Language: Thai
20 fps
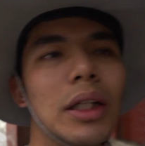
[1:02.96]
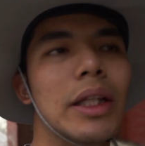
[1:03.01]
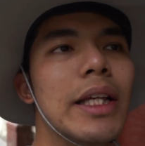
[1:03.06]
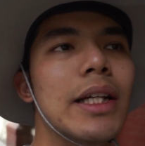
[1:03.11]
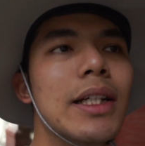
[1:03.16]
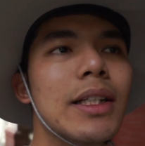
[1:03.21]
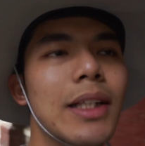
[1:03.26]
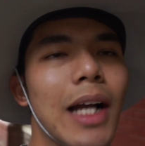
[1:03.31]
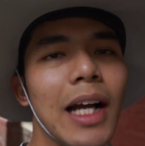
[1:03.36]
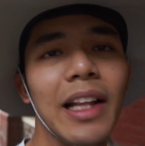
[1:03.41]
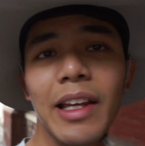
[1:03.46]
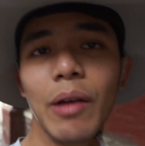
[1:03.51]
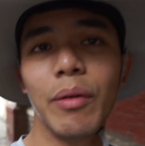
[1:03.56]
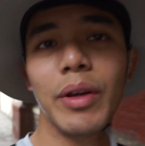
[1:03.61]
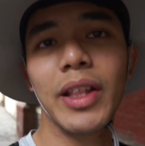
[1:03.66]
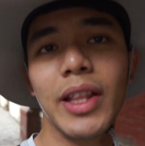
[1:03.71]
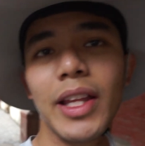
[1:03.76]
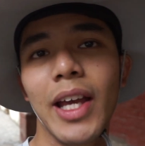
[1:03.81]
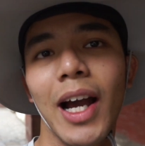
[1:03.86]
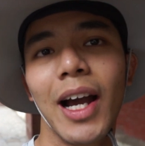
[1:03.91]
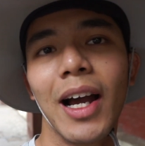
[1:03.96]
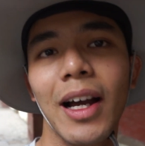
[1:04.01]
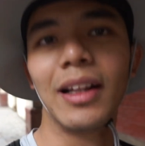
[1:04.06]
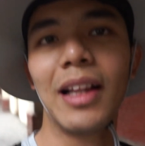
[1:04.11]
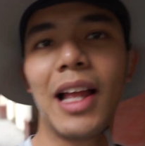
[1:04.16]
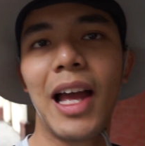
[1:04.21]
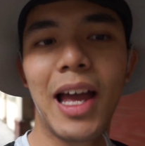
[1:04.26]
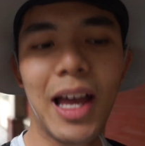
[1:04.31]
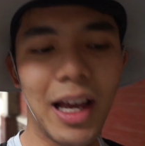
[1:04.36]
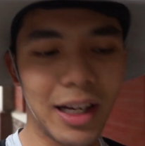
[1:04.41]
นี่คือการเที่ยวอินเดียครั้ง
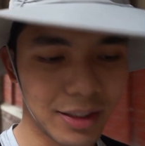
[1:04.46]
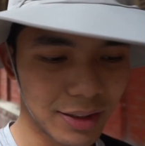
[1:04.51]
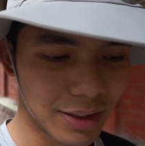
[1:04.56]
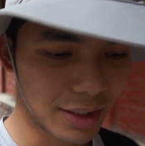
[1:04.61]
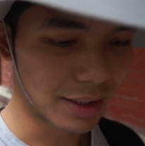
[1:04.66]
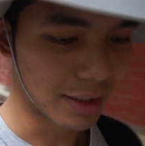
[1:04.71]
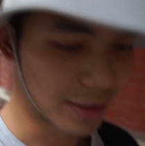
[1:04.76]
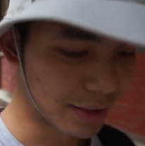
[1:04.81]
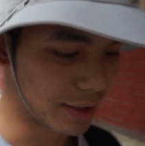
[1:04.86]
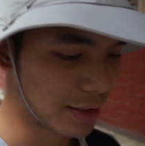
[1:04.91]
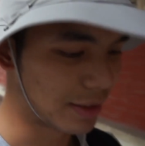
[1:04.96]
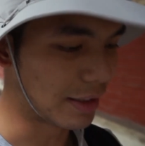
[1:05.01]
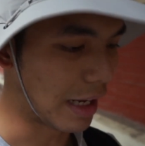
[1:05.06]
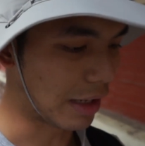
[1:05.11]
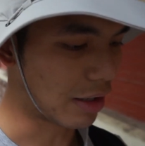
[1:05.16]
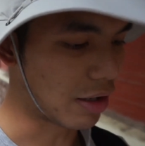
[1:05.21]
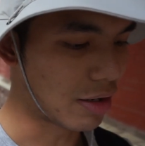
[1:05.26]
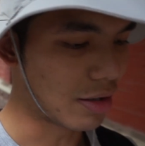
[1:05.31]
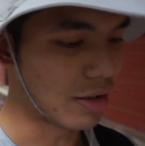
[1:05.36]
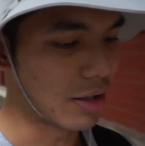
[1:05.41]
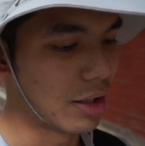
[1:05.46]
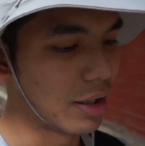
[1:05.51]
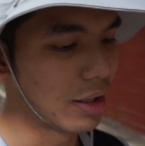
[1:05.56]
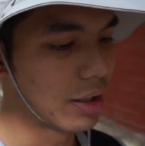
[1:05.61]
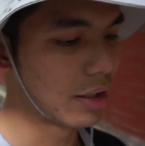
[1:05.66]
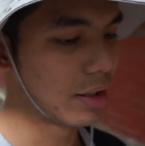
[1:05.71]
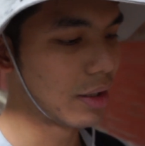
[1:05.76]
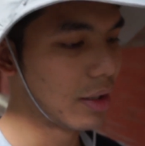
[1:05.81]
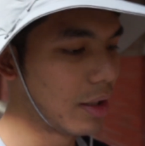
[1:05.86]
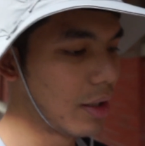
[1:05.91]
แรก แล้วก็
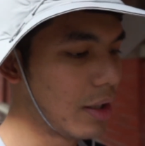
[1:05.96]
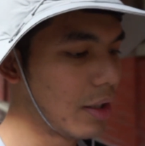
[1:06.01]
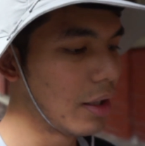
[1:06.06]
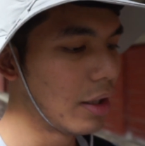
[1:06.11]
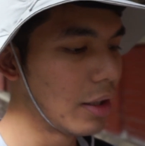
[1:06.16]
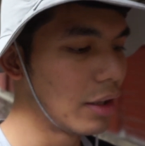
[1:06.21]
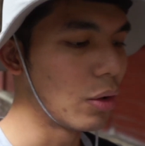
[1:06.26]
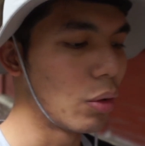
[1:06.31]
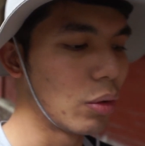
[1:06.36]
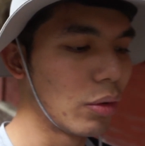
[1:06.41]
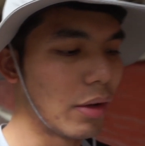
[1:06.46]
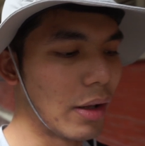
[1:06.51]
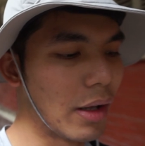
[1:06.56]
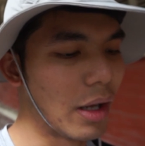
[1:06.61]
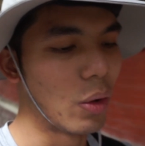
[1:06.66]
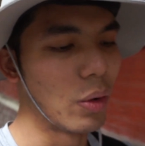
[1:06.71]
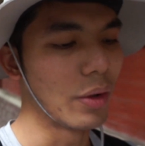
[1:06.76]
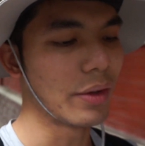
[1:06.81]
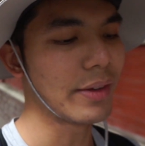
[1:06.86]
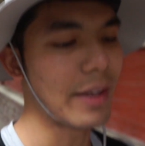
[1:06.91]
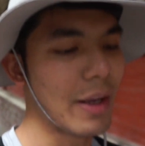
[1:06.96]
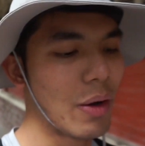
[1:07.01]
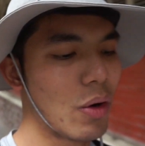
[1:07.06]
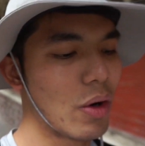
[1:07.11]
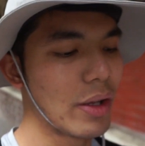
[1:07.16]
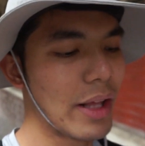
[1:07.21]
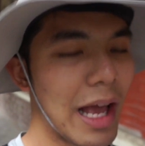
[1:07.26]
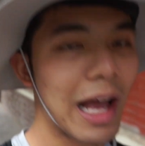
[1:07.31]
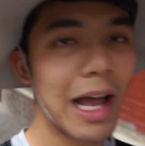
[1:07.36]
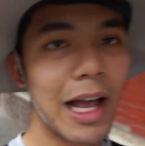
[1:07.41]
ลงโฮสเทล
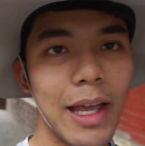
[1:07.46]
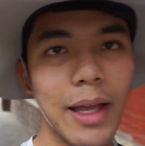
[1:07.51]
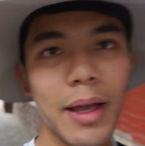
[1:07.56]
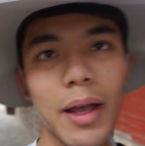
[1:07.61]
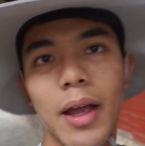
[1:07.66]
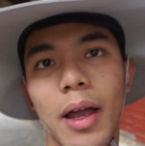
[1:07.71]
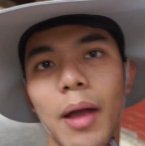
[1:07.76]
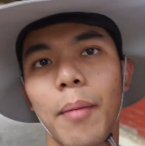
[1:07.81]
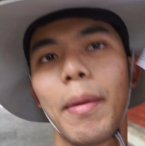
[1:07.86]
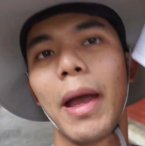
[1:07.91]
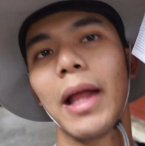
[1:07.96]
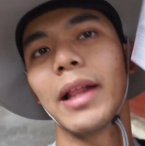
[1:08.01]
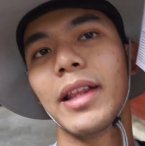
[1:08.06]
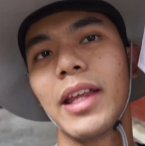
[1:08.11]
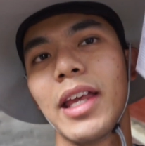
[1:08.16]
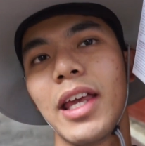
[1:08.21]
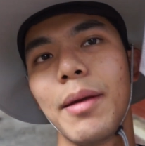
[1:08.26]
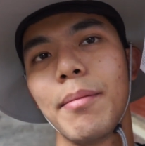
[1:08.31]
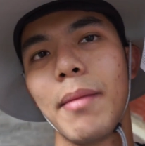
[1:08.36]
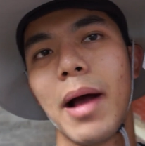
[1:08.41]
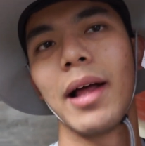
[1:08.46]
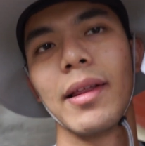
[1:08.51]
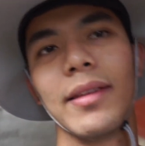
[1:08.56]
ก็ได้ให้ แผนที่มา